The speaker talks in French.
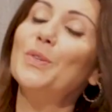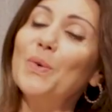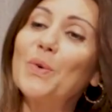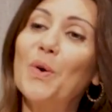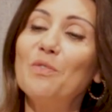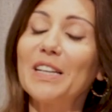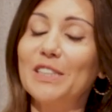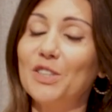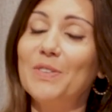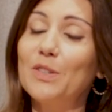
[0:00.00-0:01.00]
Donc, on va,
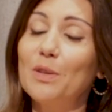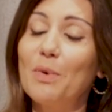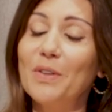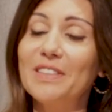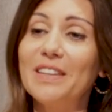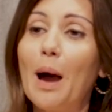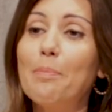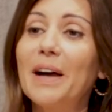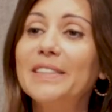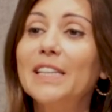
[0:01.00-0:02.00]
je vais te demander,
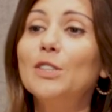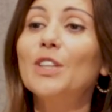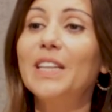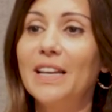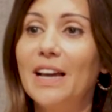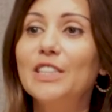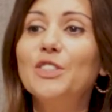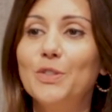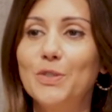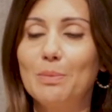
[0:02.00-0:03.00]
à partir de quel
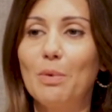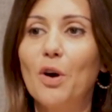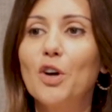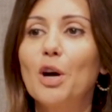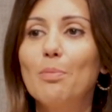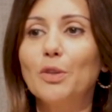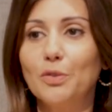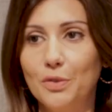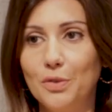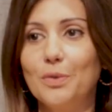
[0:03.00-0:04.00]
âge justement
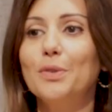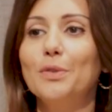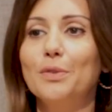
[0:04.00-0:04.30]
recommandes-tu